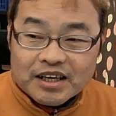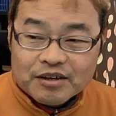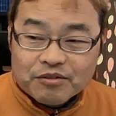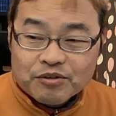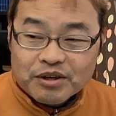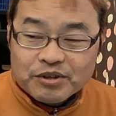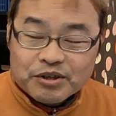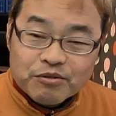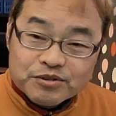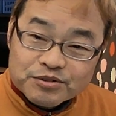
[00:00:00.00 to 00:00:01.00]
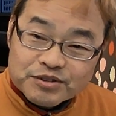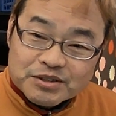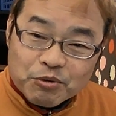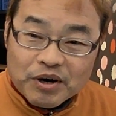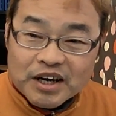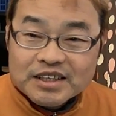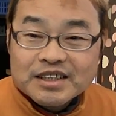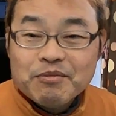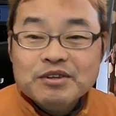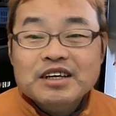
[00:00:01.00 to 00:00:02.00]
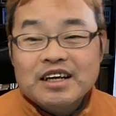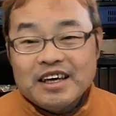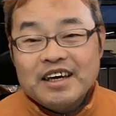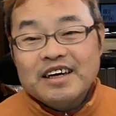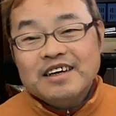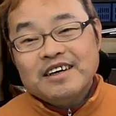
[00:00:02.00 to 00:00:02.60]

あの、これ日本通信も負けちゃってますからね。